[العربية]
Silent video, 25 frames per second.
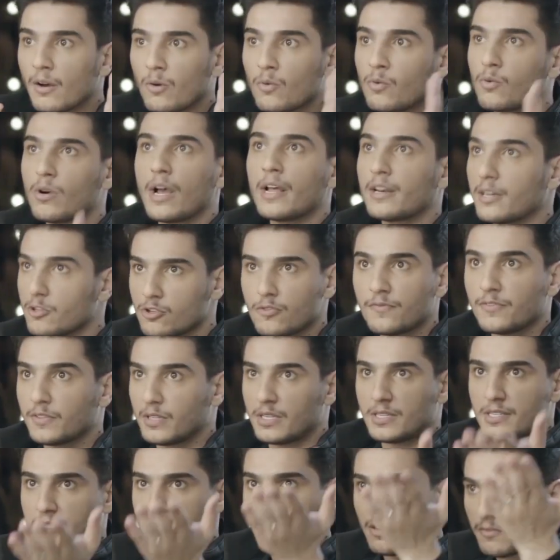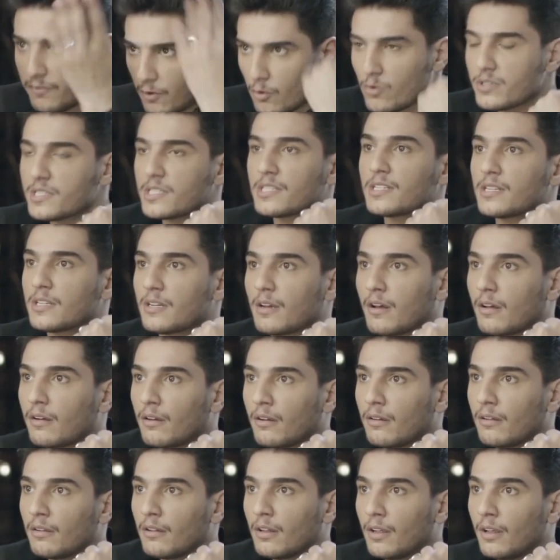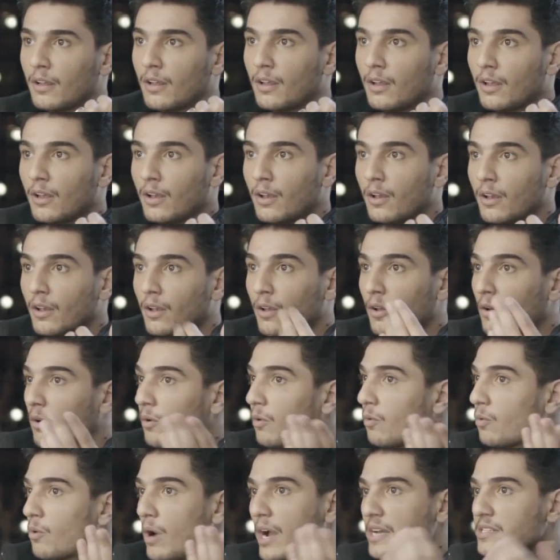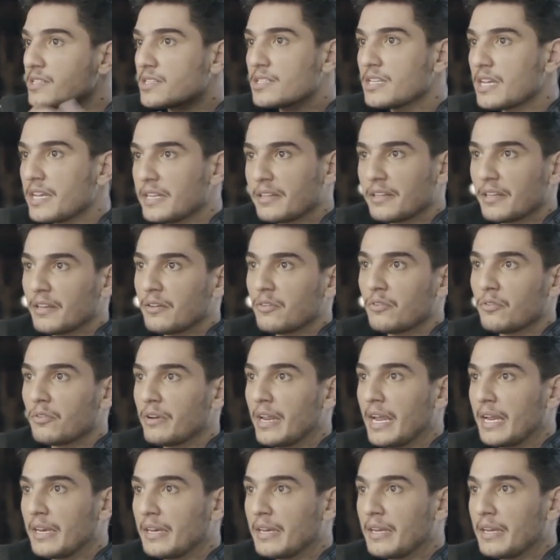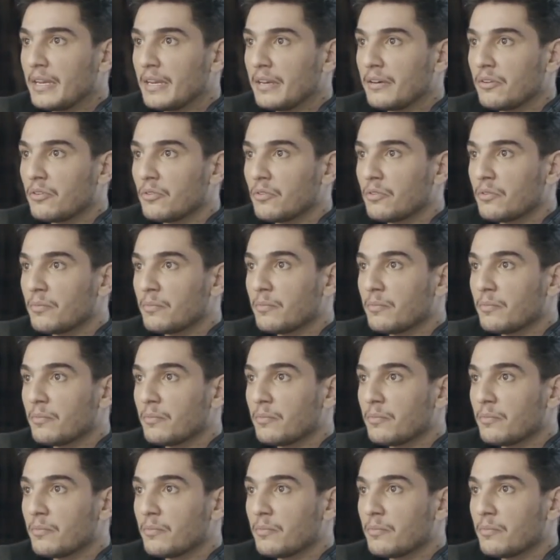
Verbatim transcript: هو انا شفت حصان فوق السياره وحسيت انه يعني انه